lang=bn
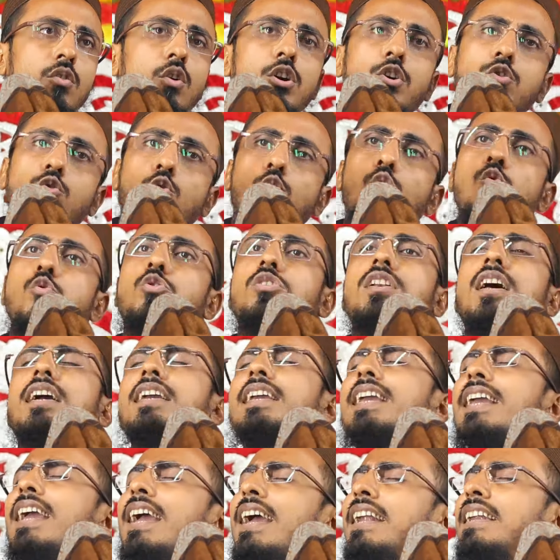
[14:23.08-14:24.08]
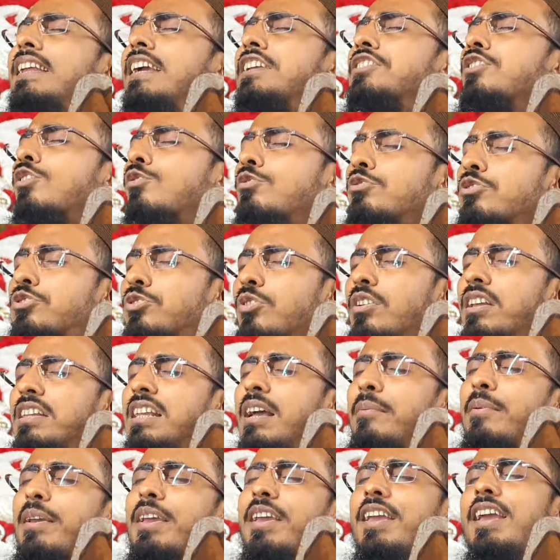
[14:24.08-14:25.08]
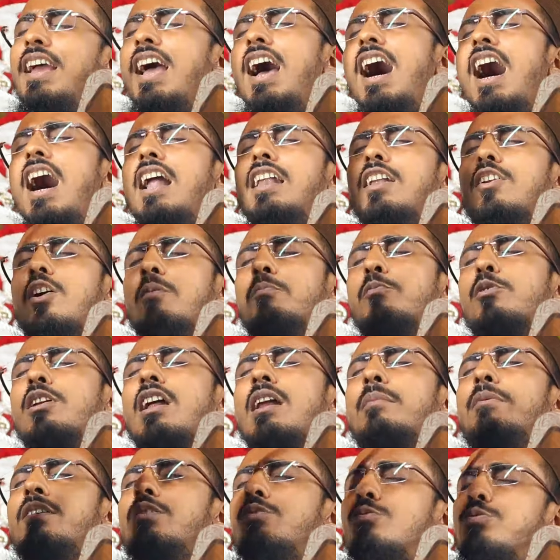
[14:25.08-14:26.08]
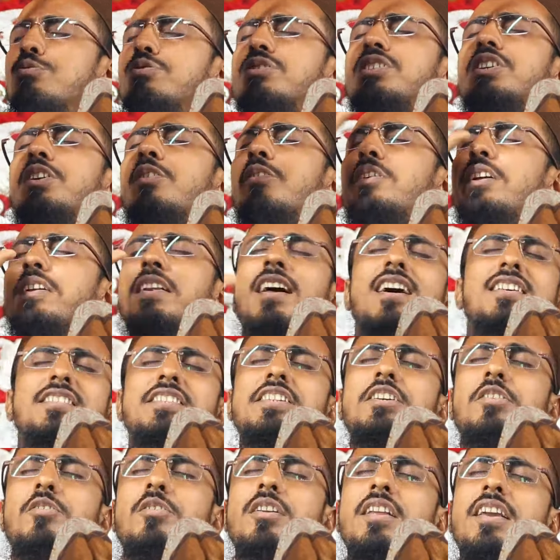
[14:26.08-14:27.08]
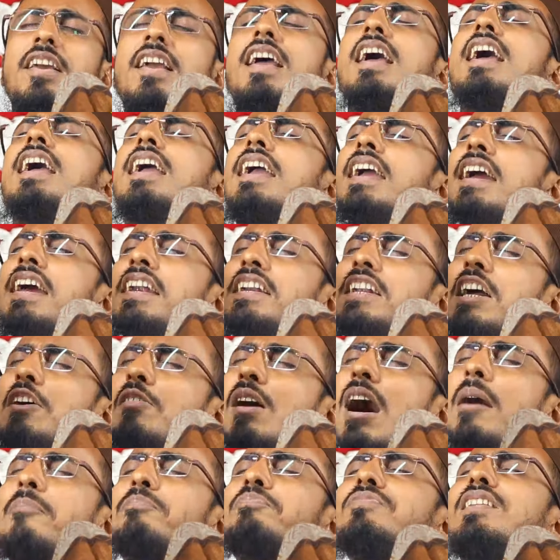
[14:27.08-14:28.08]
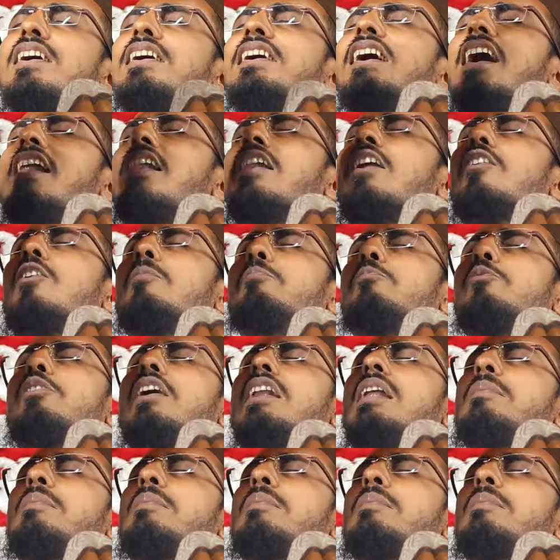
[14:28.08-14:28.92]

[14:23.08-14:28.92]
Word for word: ওই কুকুরটা খেয়ে নিয়ে যখন চলে যাবে আল্লাহ রাব্বুল আলামিন খুশি হলে রাজি হলে এটাও আপনাকে আল্লাহ রাব্বুল